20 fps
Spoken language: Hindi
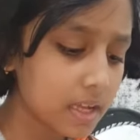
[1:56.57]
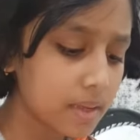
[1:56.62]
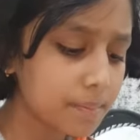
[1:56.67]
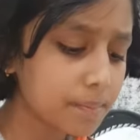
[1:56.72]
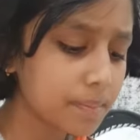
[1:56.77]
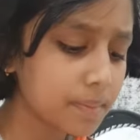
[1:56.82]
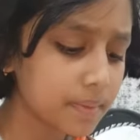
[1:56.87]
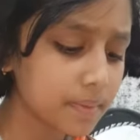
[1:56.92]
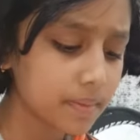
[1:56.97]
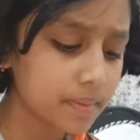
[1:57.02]

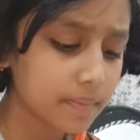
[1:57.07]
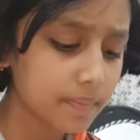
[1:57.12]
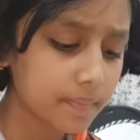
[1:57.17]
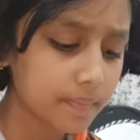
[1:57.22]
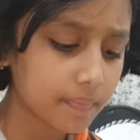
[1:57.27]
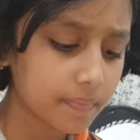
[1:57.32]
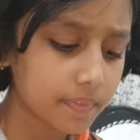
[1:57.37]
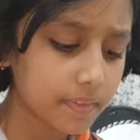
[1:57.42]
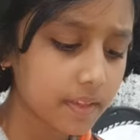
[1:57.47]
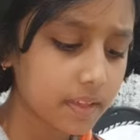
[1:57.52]

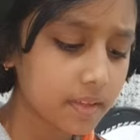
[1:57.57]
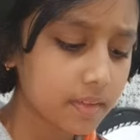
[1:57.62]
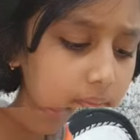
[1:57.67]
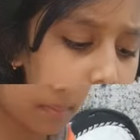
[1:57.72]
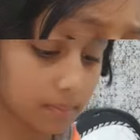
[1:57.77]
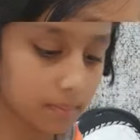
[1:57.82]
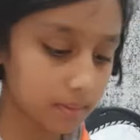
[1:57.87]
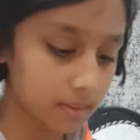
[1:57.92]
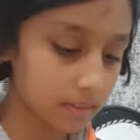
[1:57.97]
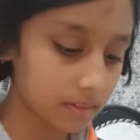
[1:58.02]

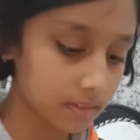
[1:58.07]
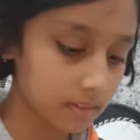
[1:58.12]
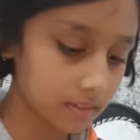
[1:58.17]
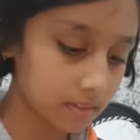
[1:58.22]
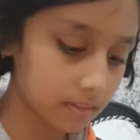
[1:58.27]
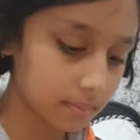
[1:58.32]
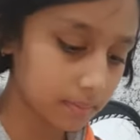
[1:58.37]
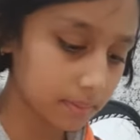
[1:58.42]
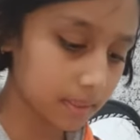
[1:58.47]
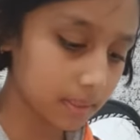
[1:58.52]

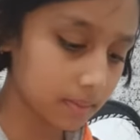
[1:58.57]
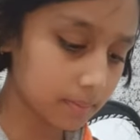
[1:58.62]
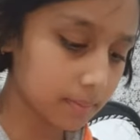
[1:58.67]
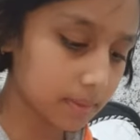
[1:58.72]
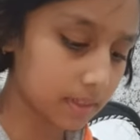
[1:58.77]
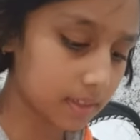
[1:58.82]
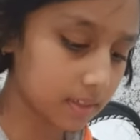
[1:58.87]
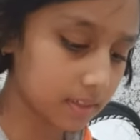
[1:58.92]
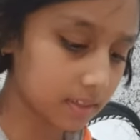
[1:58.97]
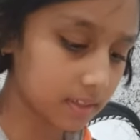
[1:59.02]
हैप्पी
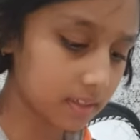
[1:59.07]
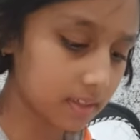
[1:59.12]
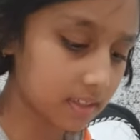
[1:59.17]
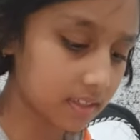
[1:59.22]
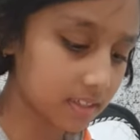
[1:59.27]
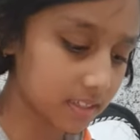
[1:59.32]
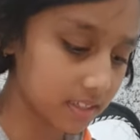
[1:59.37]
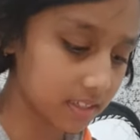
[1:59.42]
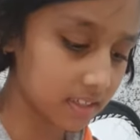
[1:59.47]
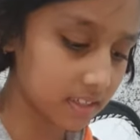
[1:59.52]

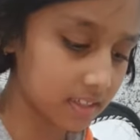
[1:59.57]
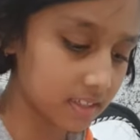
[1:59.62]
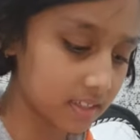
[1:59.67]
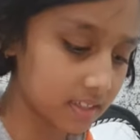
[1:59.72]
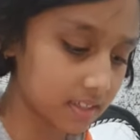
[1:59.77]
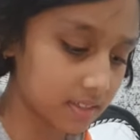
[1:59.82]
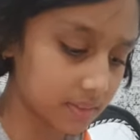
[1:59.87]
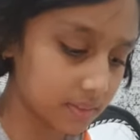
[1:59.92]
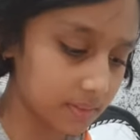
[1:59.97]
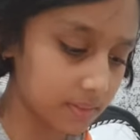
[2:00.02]
बर्थडे
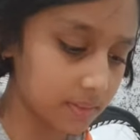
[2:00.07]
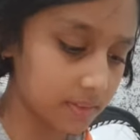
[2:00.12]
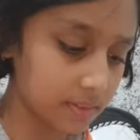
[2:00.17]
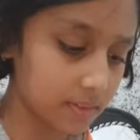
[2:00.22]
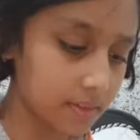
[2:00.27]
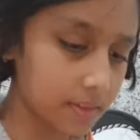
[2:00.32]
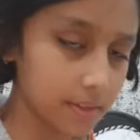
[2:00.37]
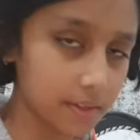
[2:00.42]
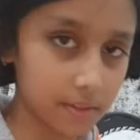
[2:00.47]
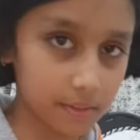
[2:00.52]
टू
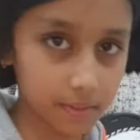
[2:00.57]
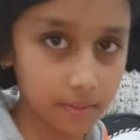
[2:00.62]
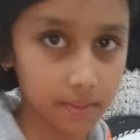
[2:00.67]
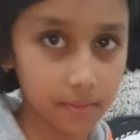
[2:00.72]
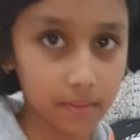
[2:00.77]
यू